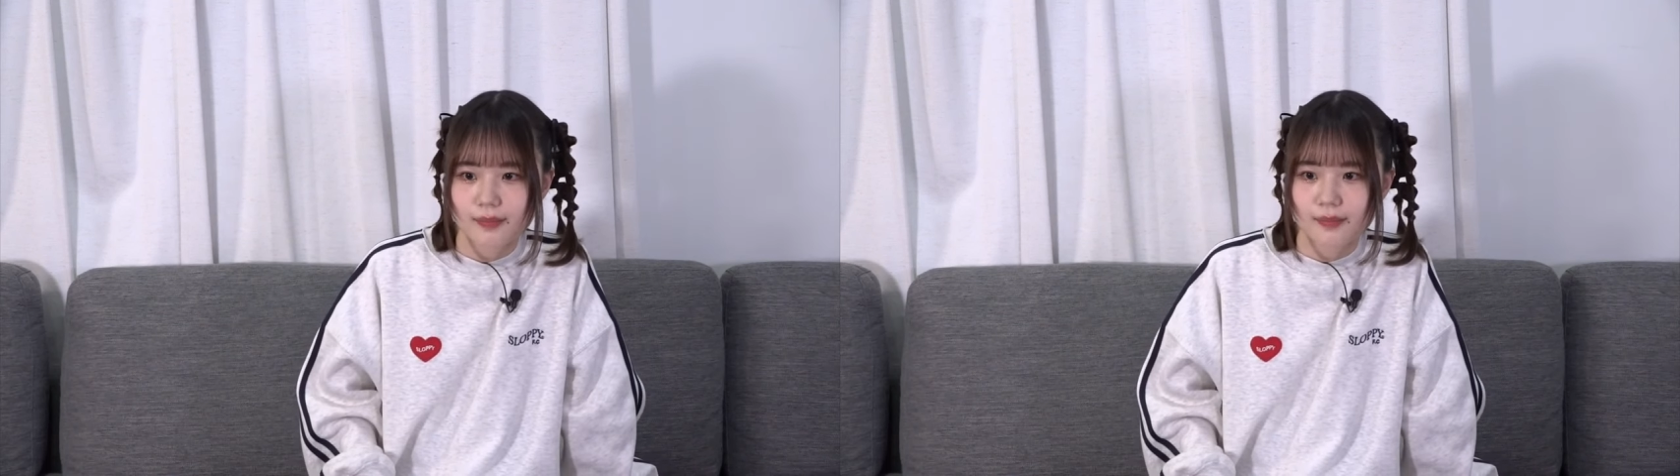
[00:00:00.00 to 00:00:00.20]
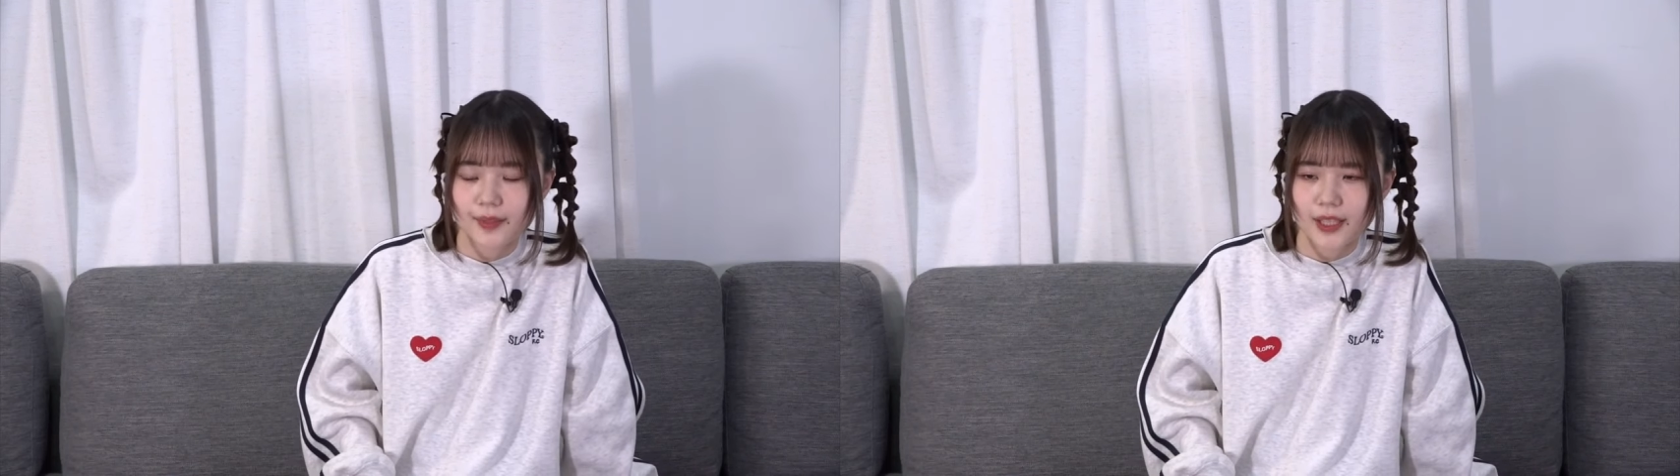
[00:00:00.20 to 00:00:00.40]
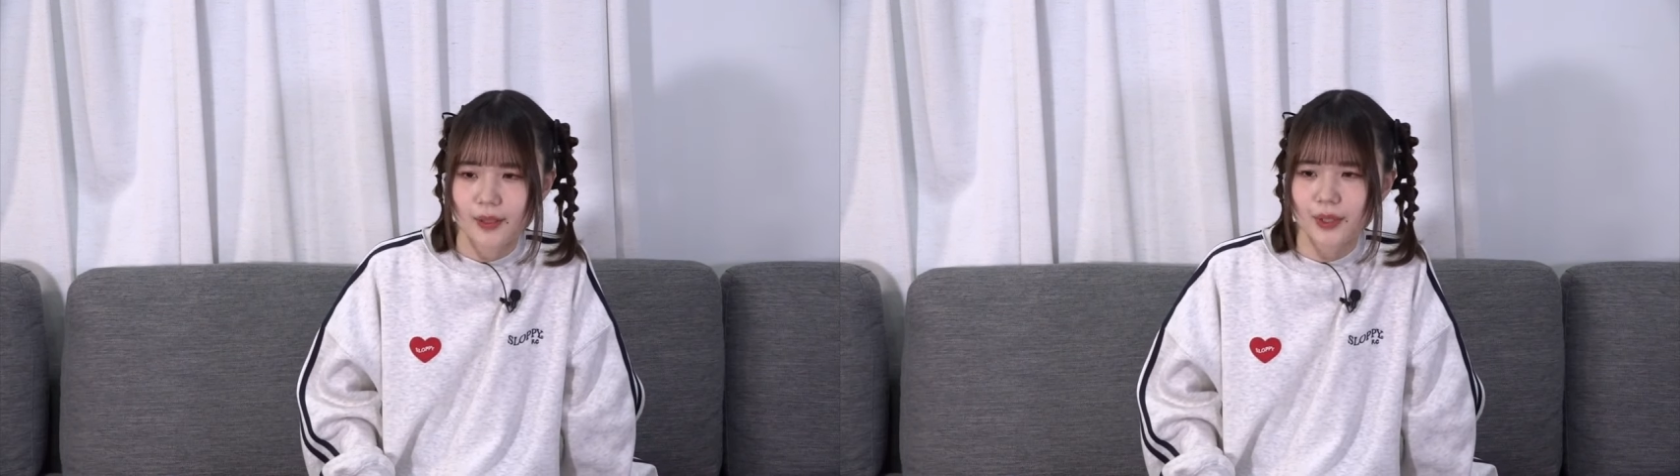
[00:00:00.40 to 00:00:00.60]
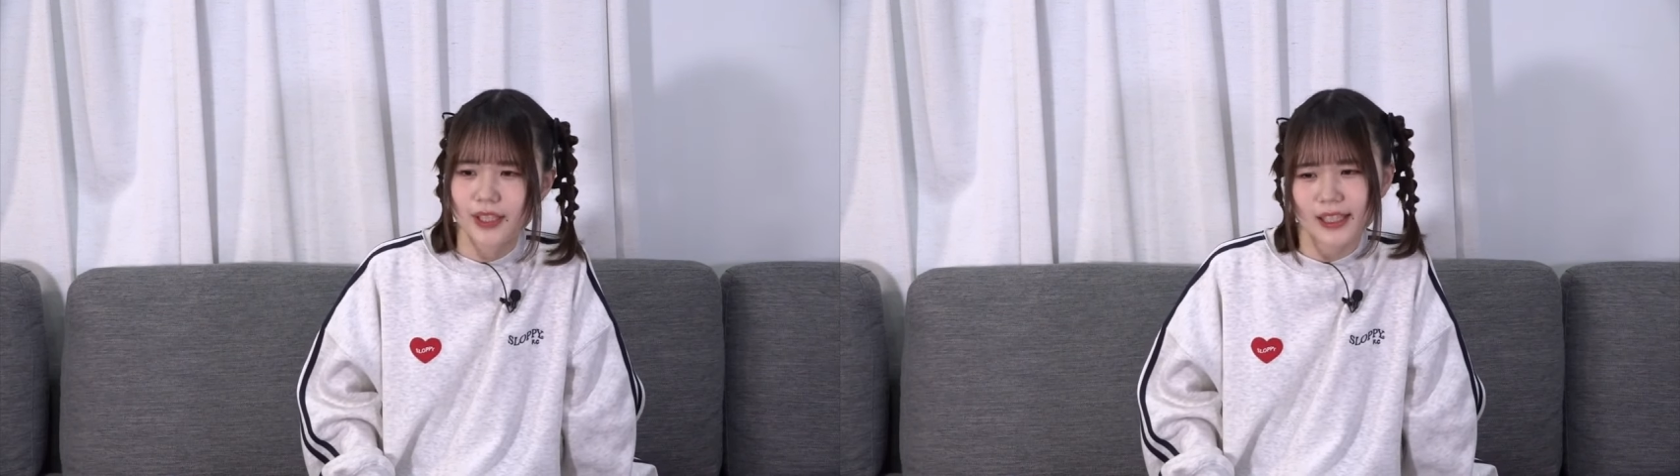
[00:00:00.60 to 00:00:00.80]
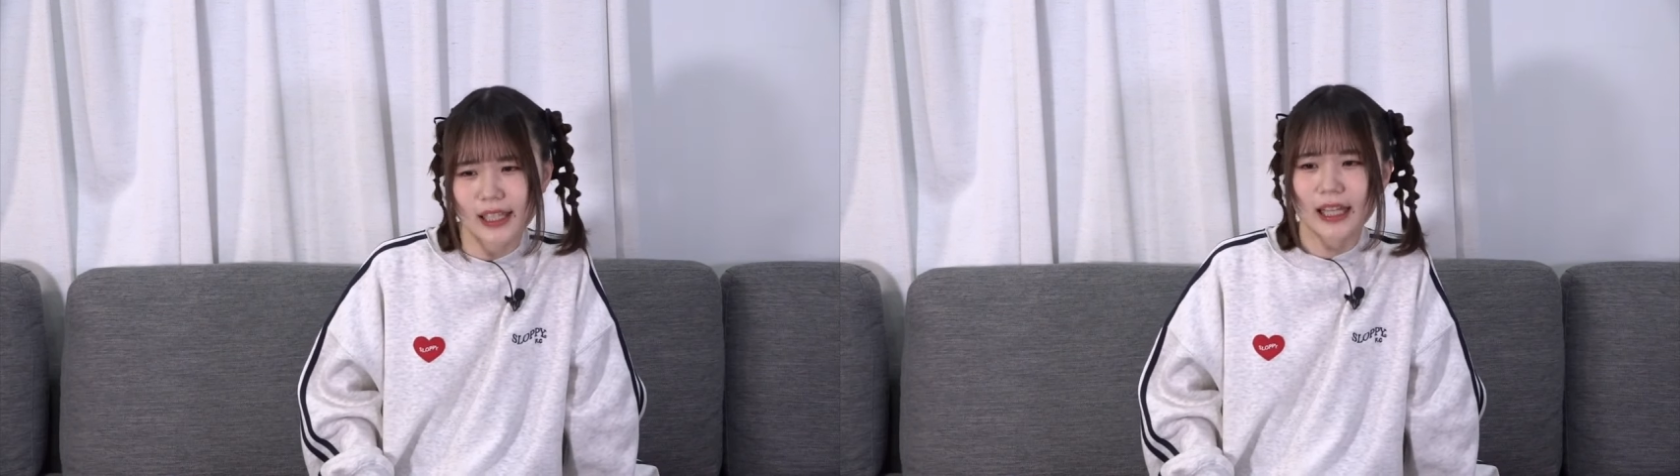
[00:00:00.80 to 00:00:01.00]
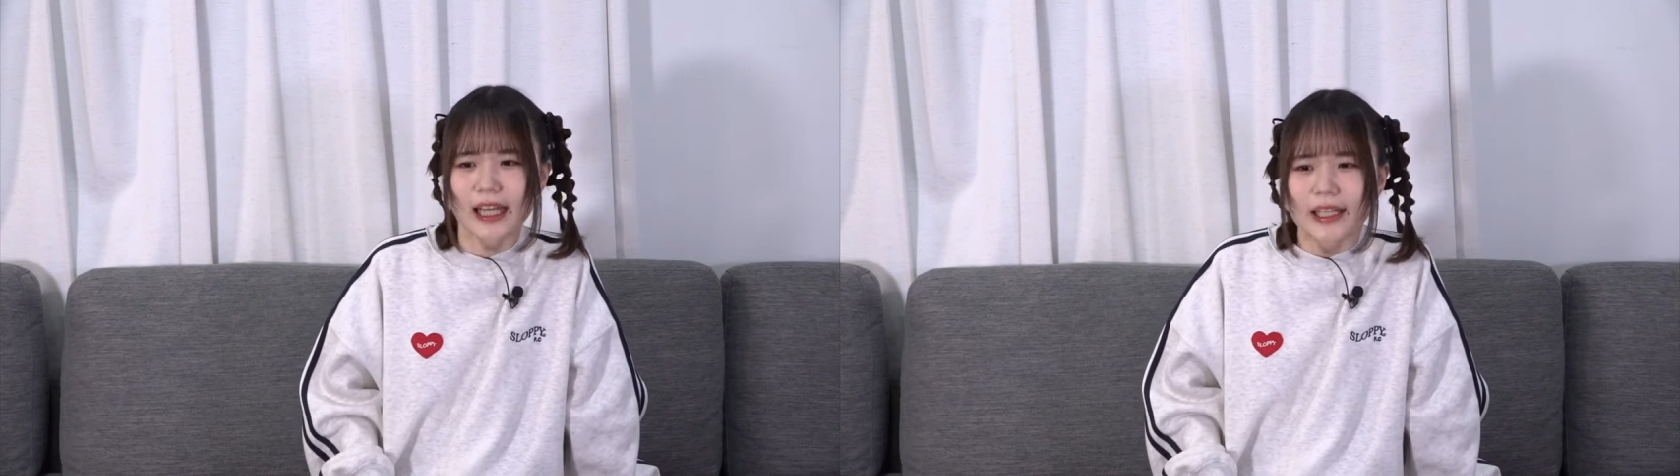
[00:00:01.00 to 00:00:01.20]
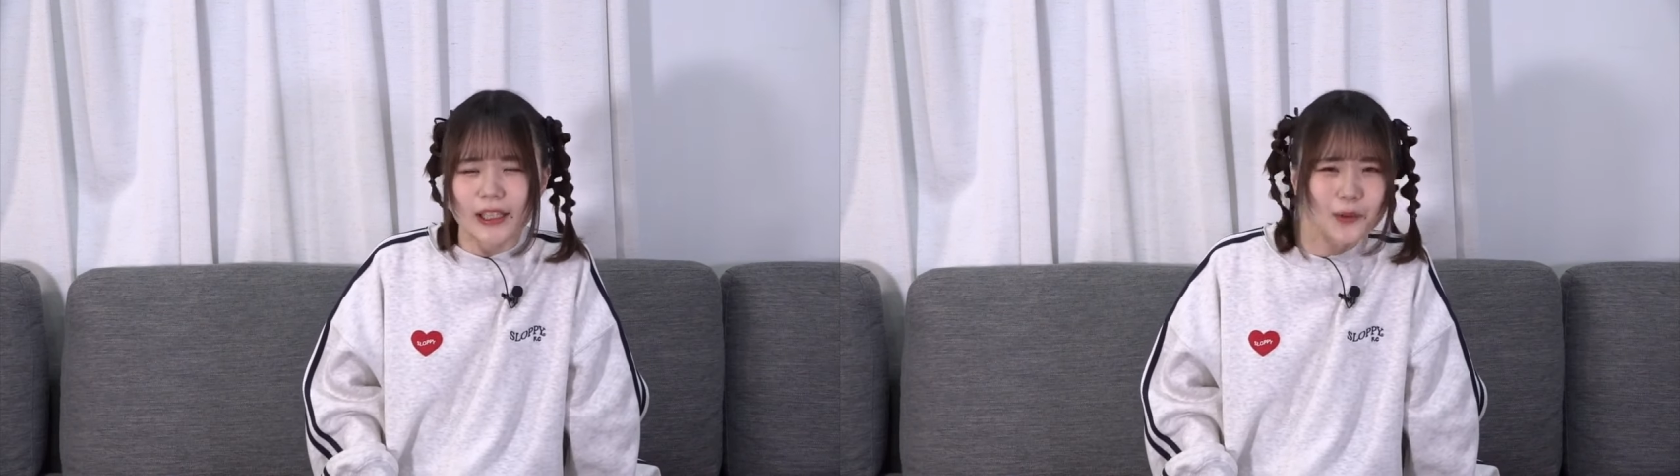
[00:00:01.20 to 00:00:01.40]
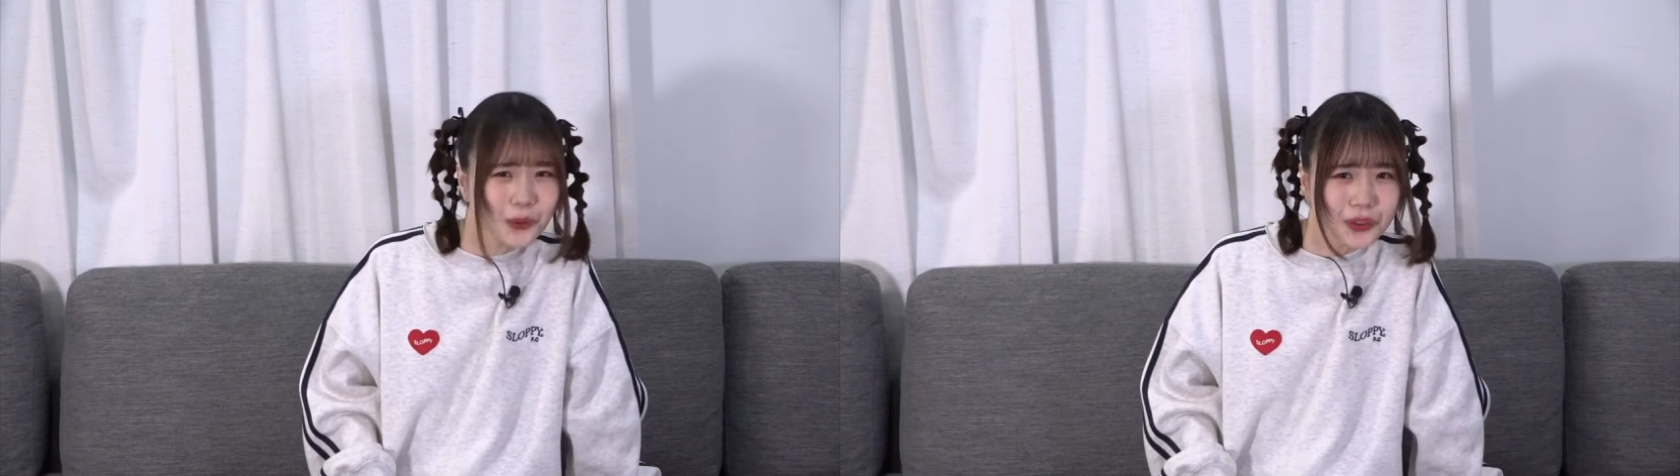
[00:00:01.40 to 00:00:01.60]
ね、見に行かなきゃっ
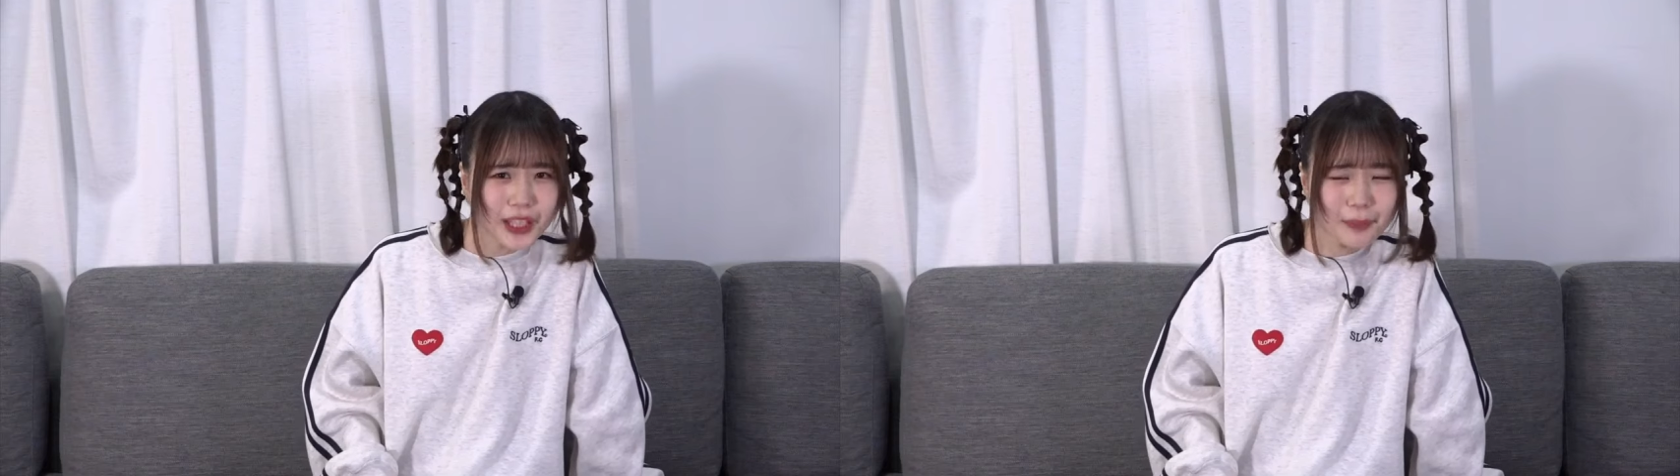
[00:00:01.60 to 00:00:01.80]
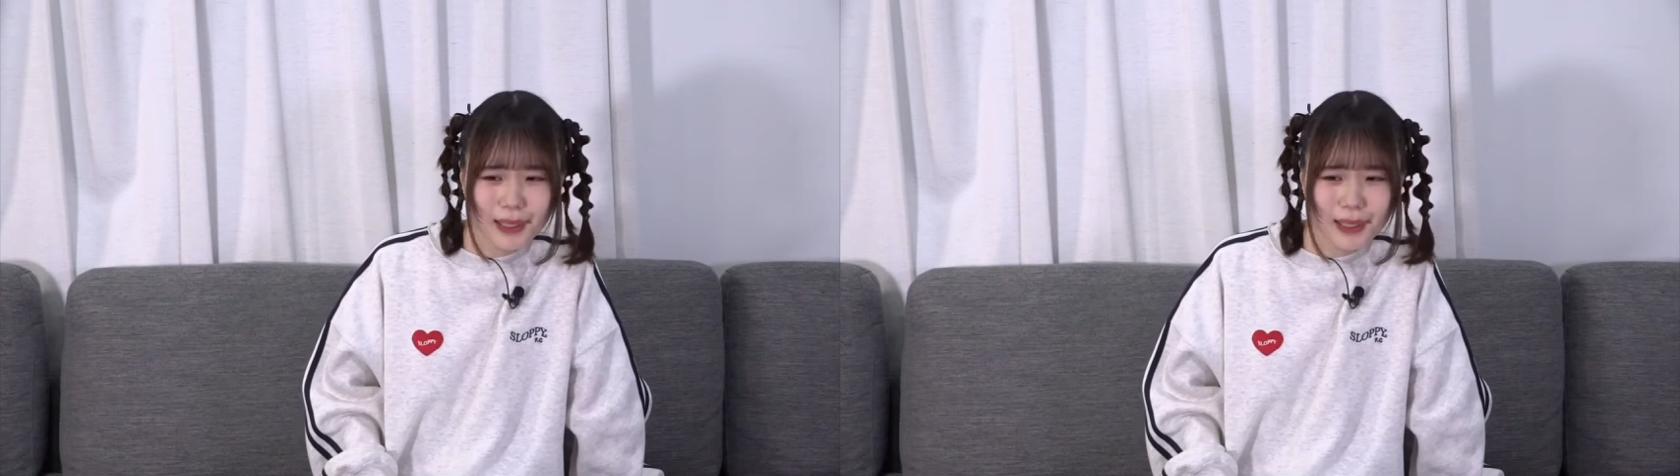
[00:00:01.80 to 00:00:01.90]
て思って